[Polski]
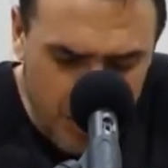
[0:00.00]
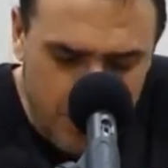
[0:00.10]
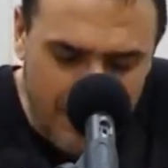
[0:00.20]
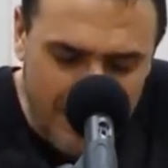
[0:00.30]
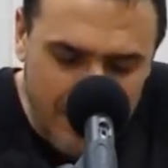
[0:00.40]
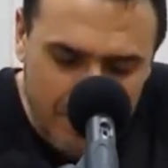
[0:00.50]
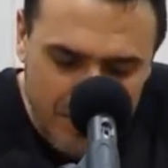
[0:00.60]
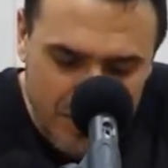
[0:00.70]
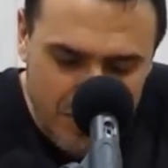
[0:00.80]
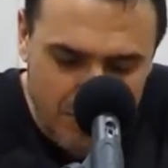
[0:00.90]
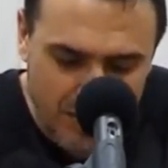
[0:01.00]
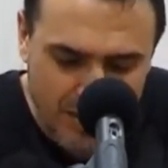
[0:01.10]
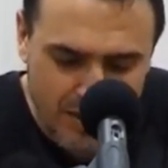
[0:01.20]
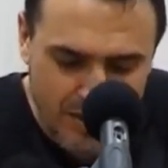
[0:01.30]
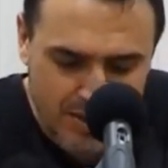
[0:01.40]
Panie, będziesz
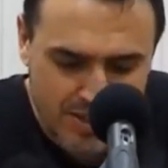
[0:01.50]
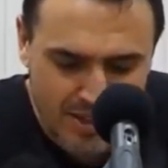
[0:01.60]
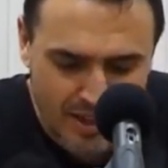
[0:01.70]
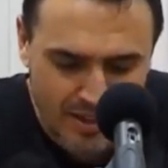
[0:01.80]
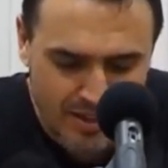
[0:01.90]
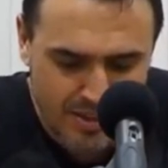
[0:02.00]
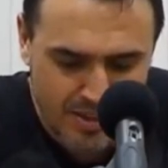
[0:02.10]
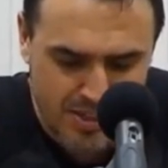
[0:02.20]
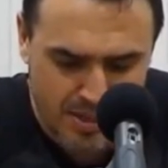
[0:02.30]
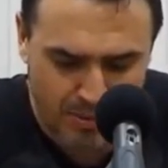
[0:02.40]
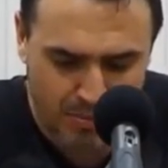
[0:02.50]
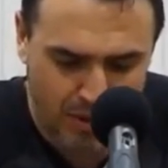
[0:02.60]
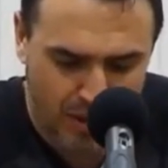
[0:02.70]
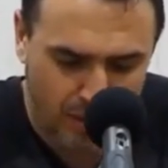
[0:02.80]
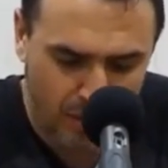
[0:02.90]
mnie stale
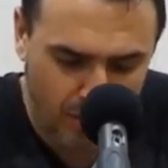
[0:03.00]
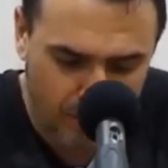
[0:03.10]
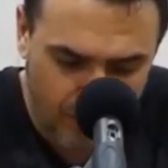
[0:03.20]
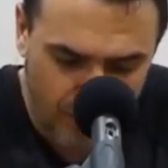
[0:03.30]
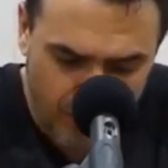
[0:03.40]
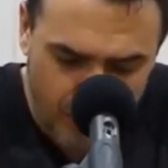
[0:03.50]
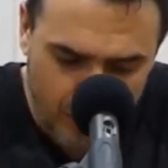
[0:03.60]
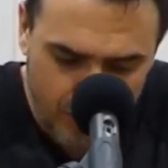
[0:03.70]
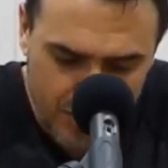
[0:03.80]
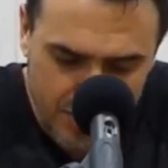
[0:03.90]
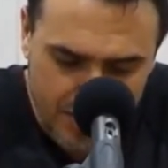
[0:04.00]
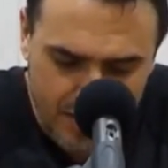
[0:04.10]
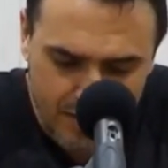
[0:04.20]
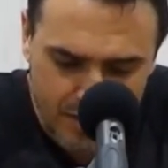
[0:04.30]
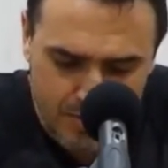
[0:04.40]
zapominał, dopókiż
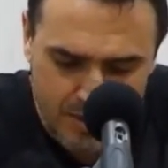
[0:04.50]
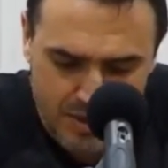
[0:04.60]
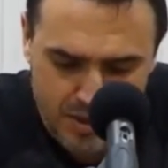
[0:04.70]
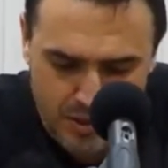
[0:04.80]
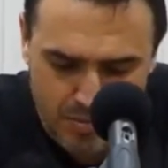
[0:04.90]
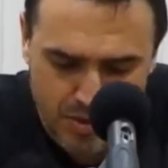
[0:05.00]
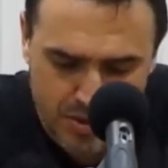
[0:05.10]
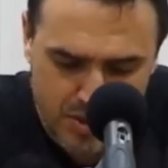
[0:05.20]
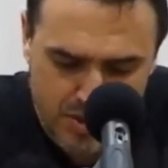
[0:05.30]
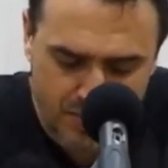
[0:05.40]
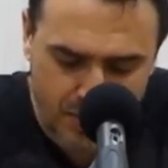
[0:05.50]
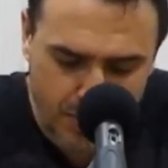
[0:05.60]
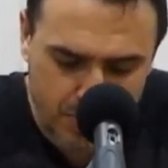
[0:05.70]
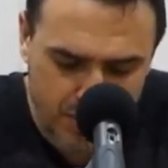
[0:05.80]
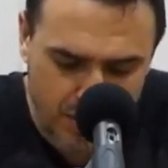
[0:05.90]
zakrywać będziesz oblicze swoje
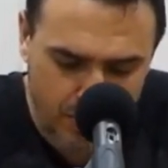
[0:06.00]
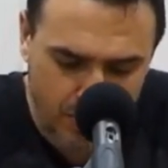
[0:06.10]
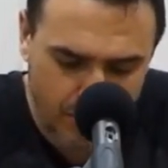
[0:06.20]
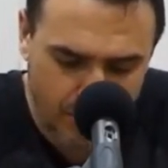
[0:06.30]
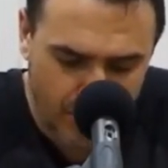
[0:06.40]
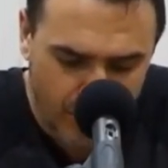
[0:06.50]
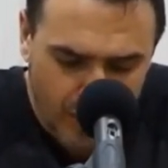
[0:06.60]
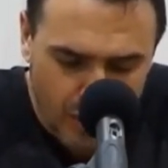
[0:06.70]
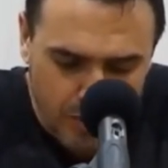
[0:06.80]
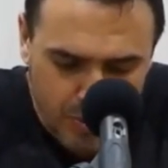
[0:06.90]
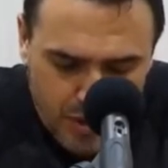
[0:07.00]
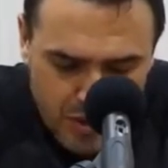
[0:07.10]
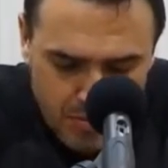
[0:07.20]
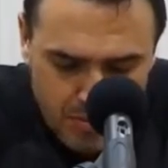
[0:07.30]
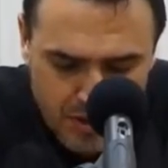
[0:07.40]
przede mną, dopókiż
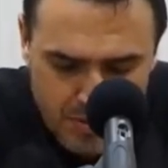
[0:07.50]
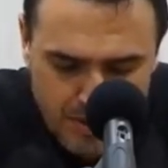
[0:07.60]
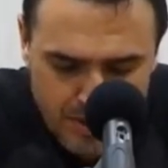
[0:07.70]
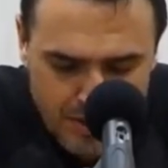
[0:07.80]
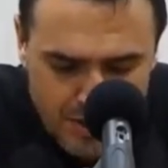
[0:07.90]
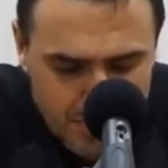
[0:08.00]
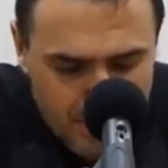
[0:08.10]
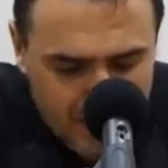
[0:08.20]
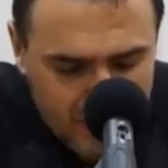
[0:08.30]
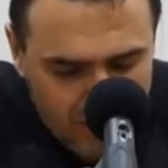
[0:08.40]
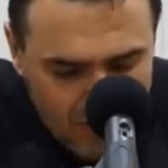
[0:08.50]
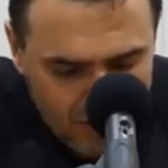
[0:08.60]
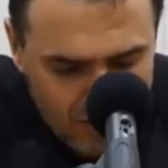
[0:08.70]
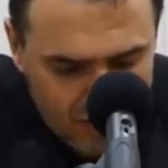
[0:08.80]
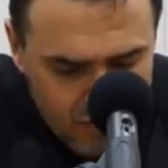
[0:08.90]
mieć będę zmartwienie
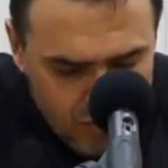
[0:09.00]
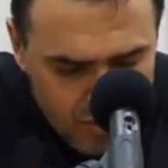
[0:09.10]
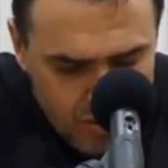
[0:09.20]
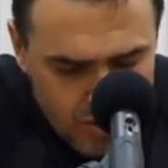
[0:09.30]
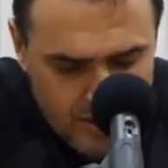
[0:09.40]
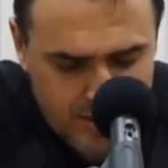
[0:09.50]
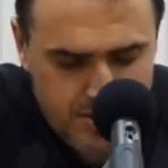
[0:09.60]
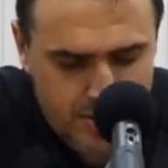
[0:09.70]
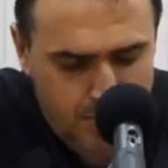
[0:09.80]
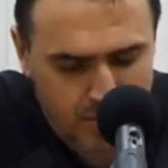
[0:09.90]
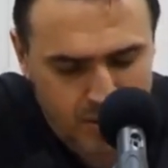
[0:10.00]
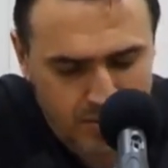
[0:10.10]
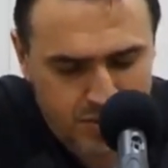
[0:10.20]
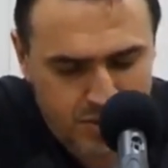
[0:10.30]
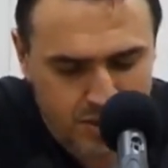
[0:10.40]
w duszy, a strapienie w
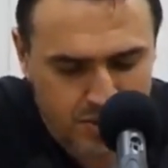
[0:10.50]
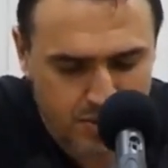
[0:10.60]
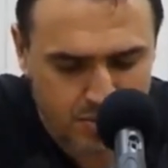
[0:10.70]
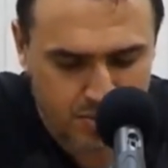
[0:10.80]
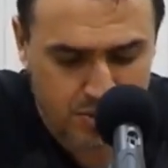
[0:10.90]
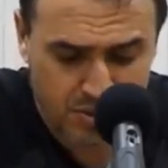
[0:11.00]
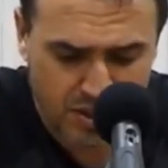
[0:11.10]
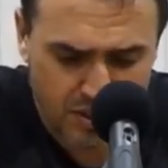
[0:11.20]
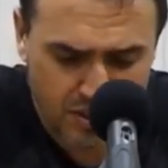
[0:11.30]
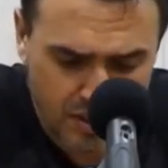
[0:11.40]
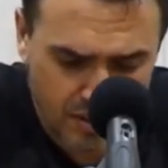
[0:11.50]
sercu codziennie,